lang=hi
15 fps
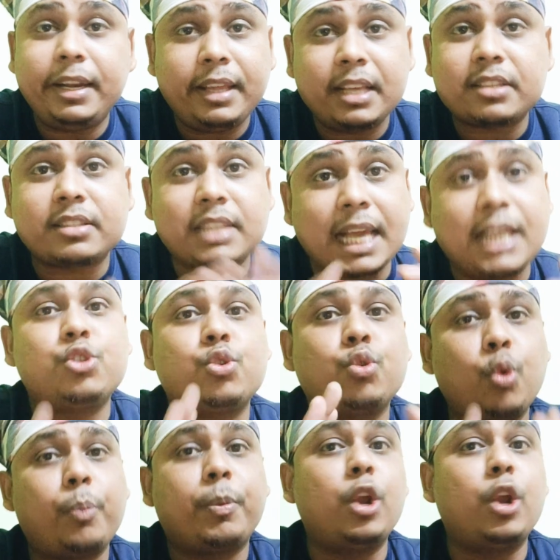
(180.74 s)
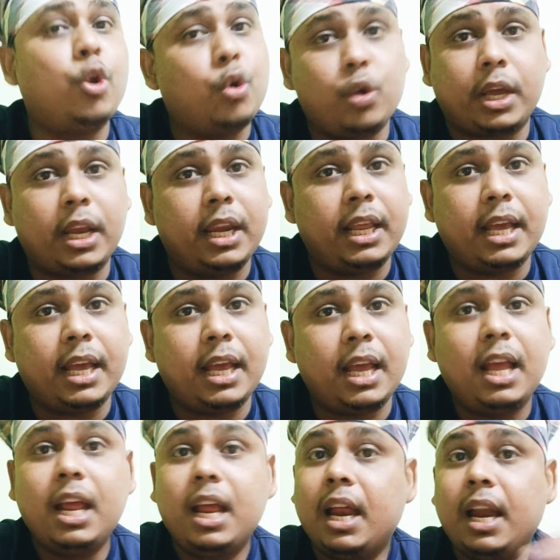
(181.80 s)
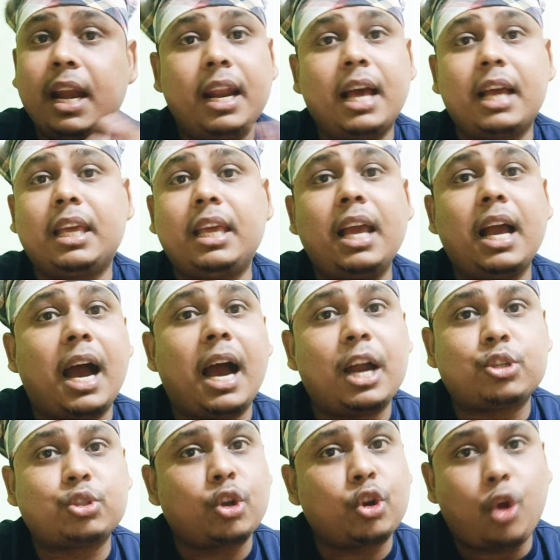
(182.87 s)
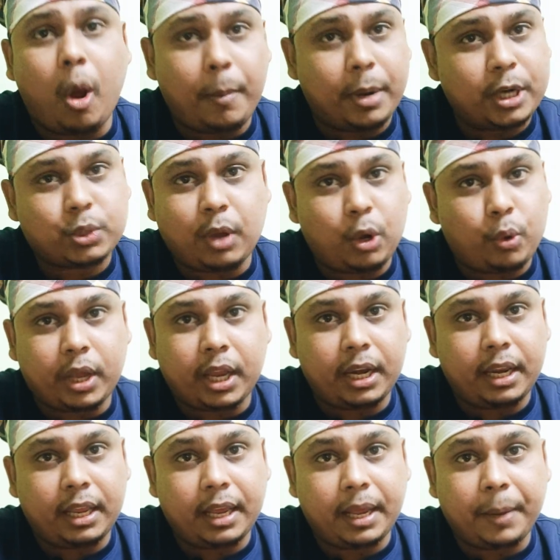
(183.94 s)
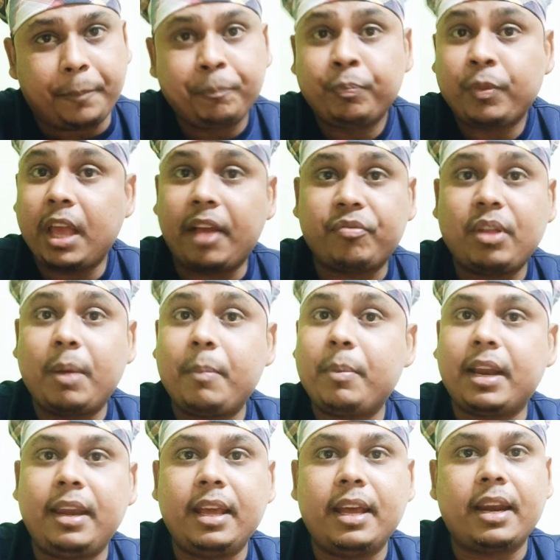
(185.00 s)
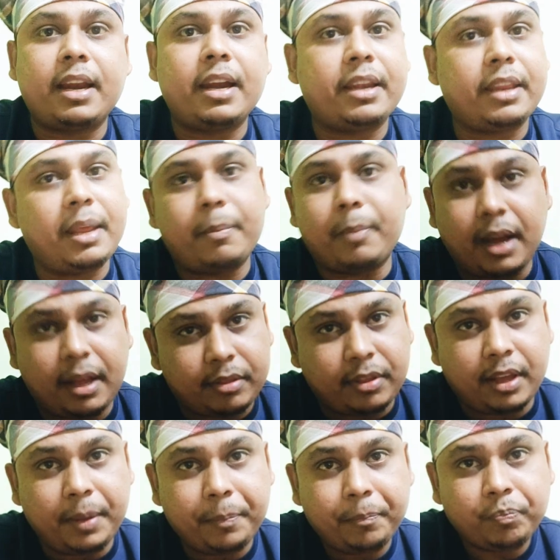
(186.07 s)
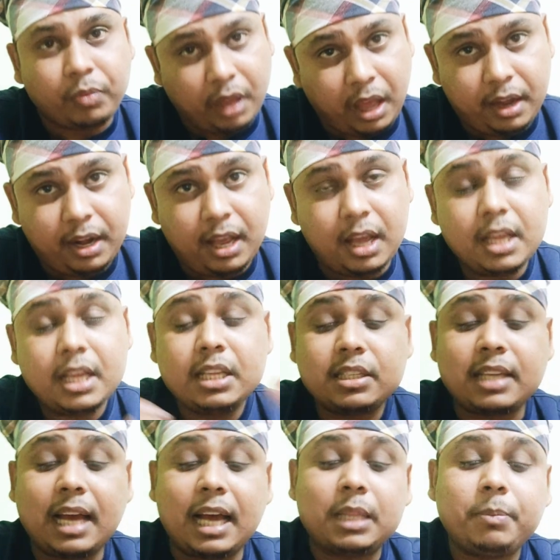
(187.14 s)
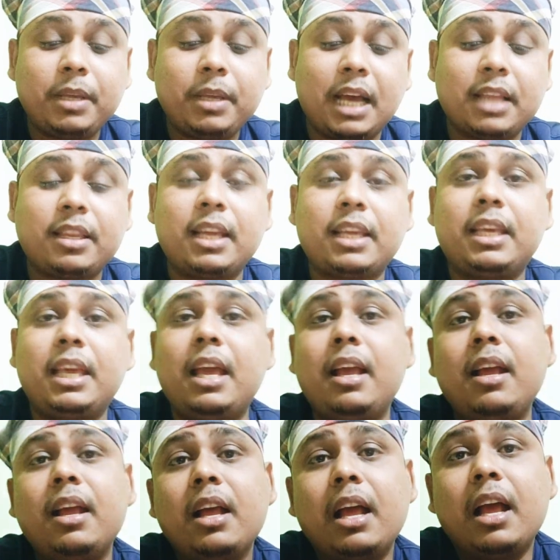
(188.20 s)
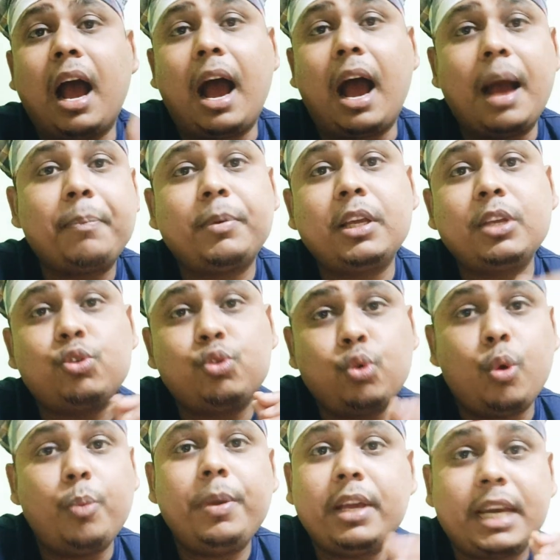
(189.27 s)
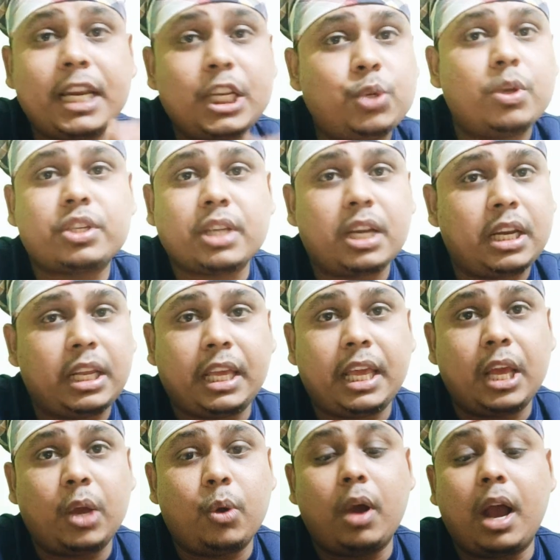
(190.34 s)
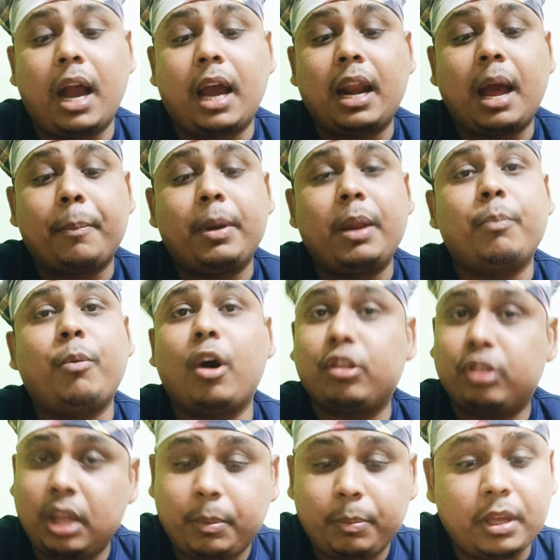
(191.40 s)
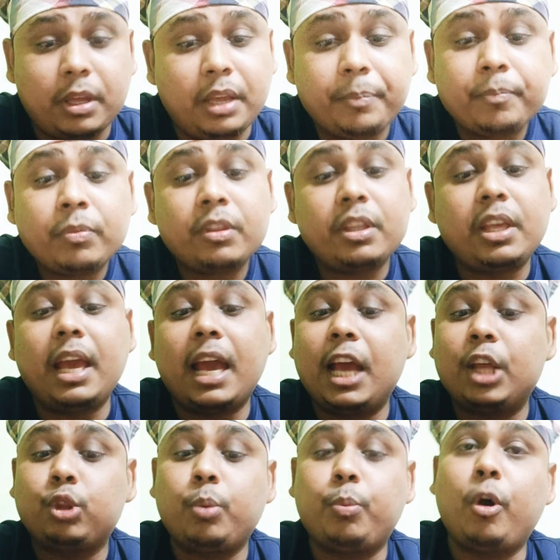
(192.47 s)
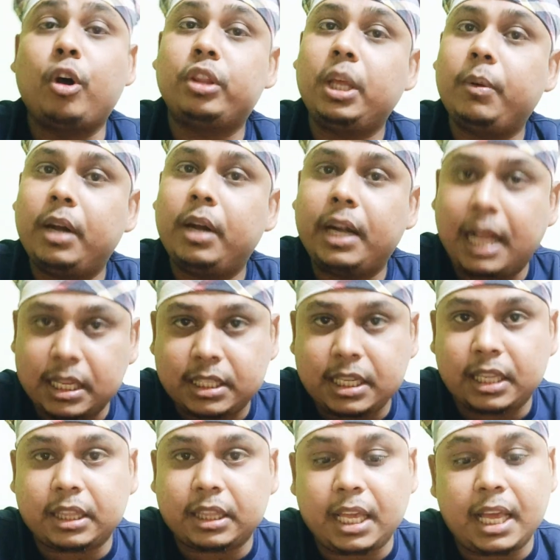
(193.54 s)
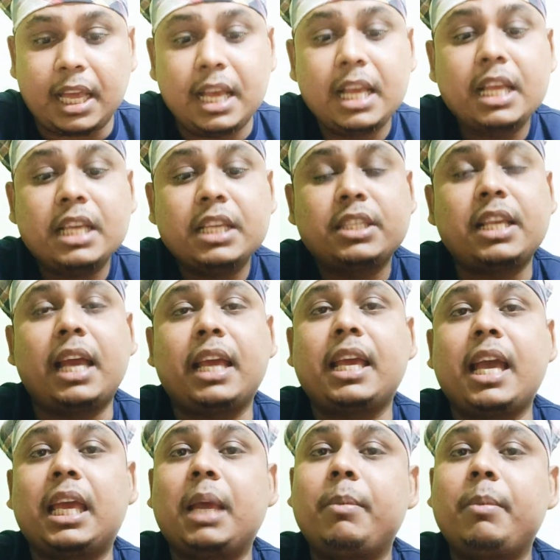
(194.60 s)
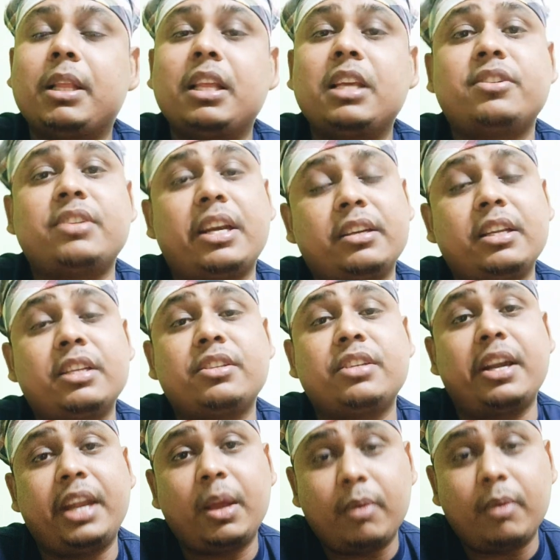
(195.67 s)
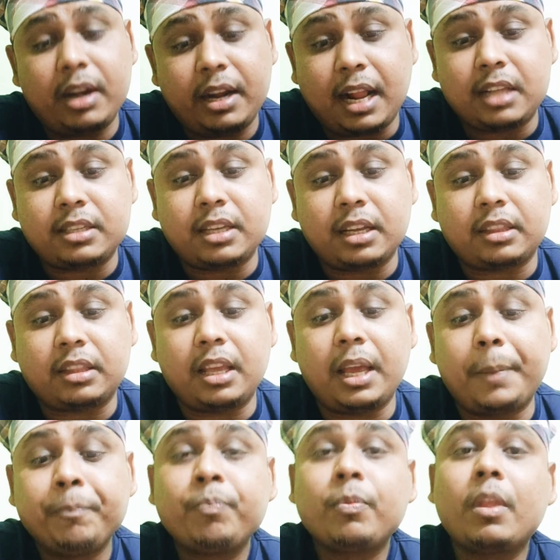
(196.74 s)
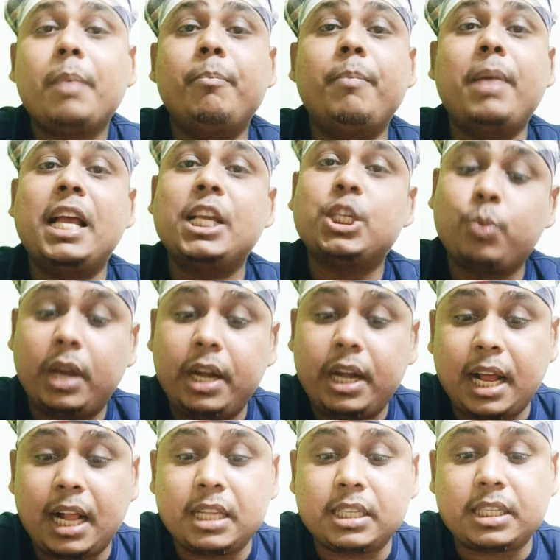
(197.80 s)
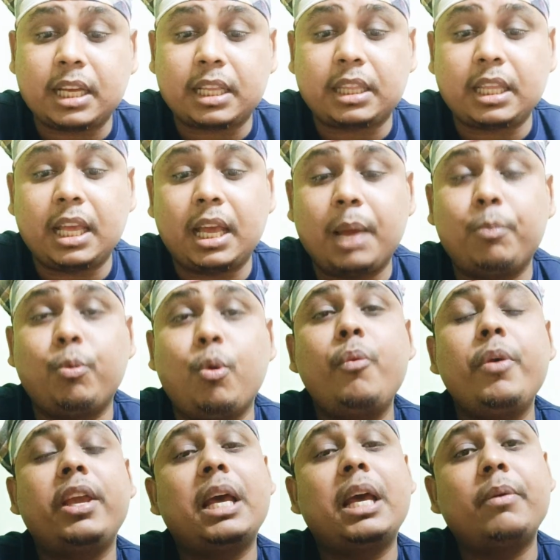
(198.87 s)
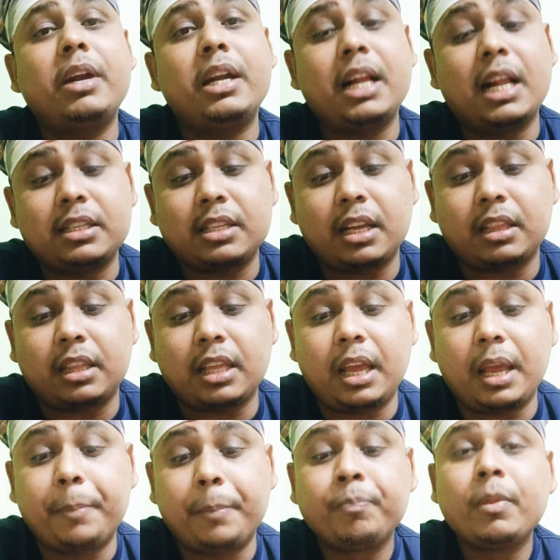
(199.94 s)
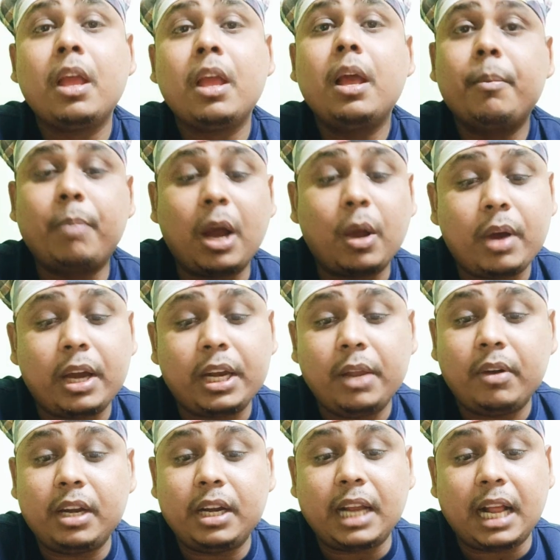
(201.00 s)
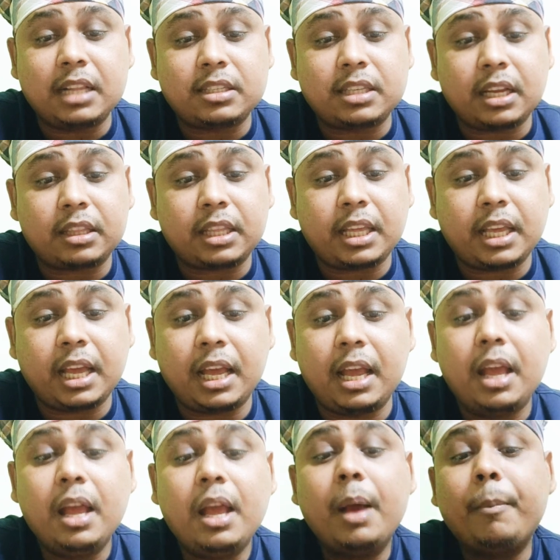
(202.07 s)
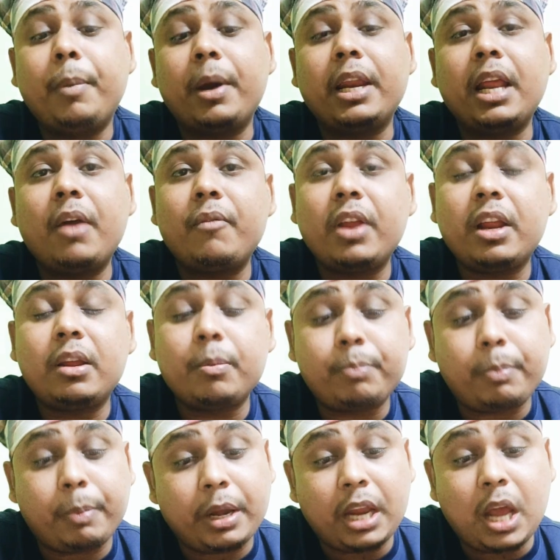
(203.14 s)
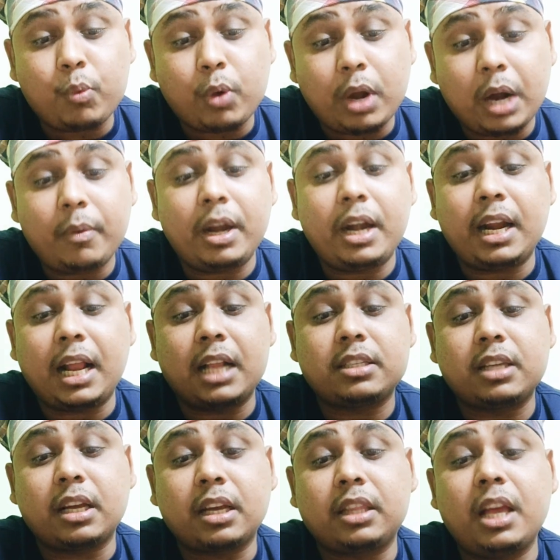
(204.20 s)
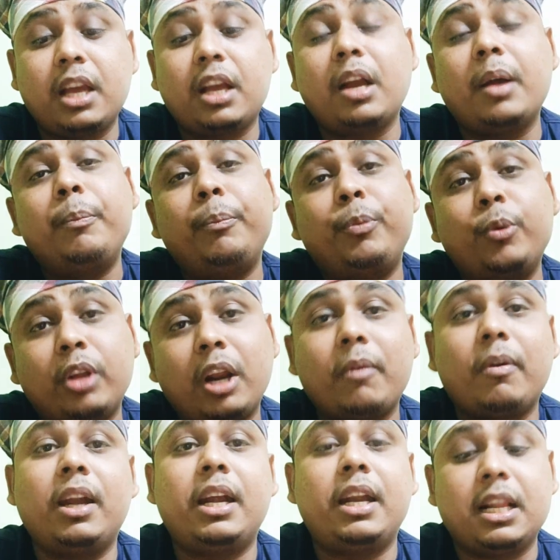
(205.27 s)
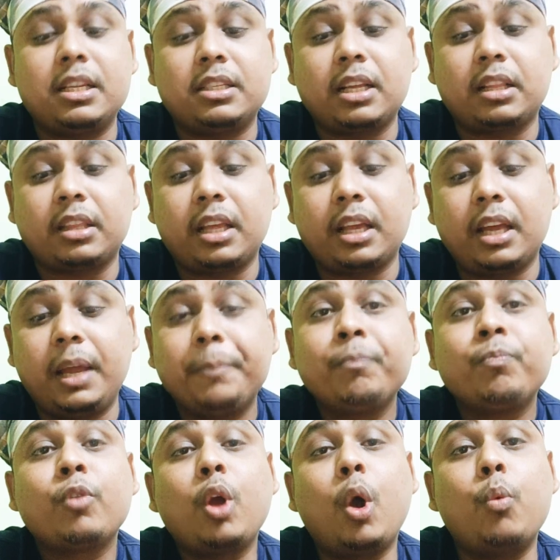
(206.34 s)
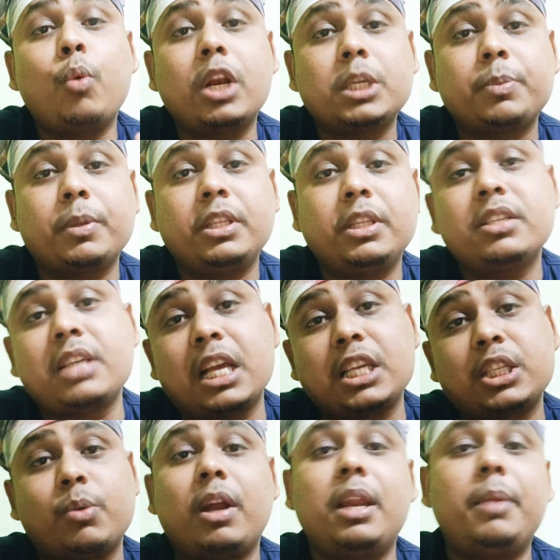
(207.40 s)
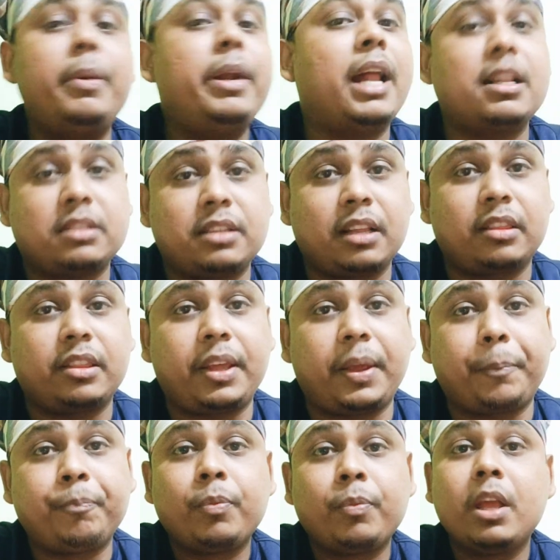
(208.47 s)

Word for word: ये साइंस ग्रुप के लोगों के लिए है ना कि आर्ट्स और कॉमर्स वालों के लिए है एकदम क्लियर कट ये बात है है ना साथ में याद रखिए आपकी जो भी ग्रेजुएशन किए हो अगर आपने भौतिक पे किया है तो भौतिक वाले डाल सकते हैं की मतलब स्टैटिक वाले डाल सकते हैं मैथ्स वाले डाल सकते हैं भूविज्ञान वाले डाल सकते हैं बागवानी वाले डाल सकते हैं पर्यावरण वाले डाल सकते हैं कंप्यूटर वाले डाल सकते हैं और वनस्पति शास्त्र वाले भी डाल सकते हैं